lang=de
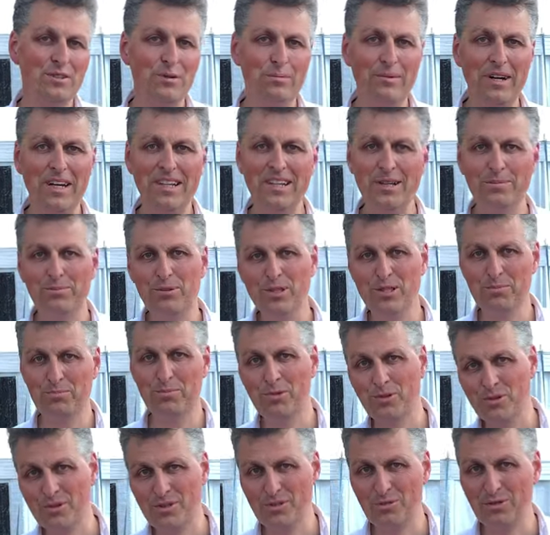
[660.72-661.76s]
nochmal in der
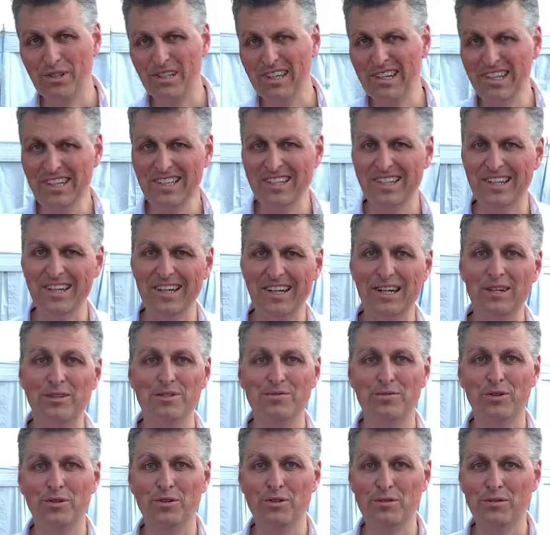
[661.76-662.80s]
Postproduktion eine richtige
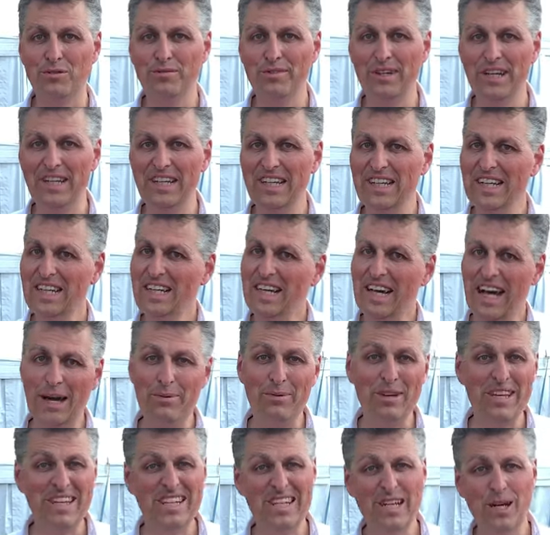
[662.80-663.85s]
Herausforderung werden.
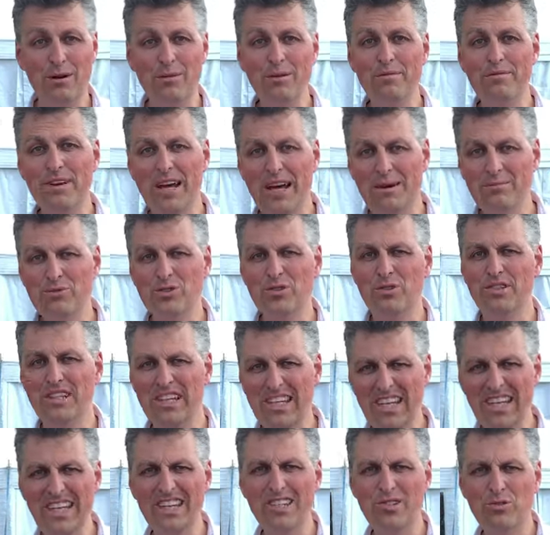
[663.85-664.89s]
Aber ich glaube, wir haben schon
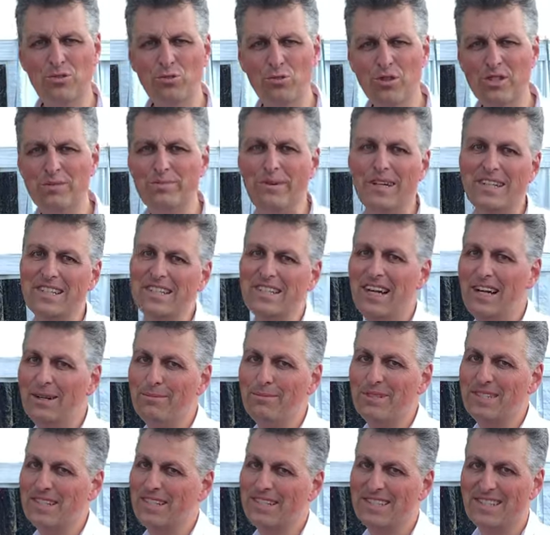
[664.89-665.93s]
echt cooles Material
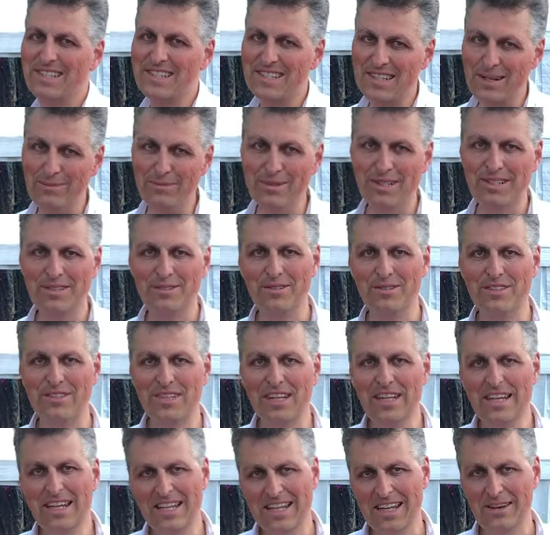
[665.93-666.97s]
bis jetzt gesammelt und
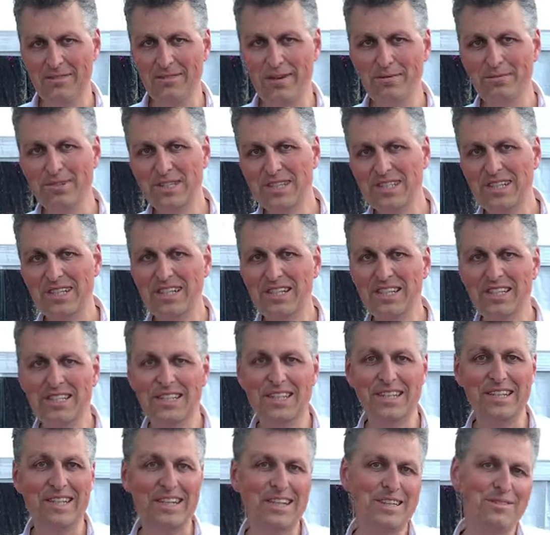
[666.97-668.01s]
da werden wir sicherlich
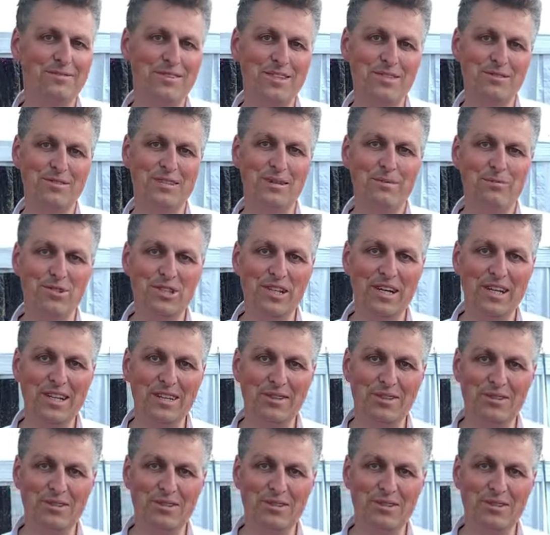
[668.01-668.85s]
knackig was zusammenschneiden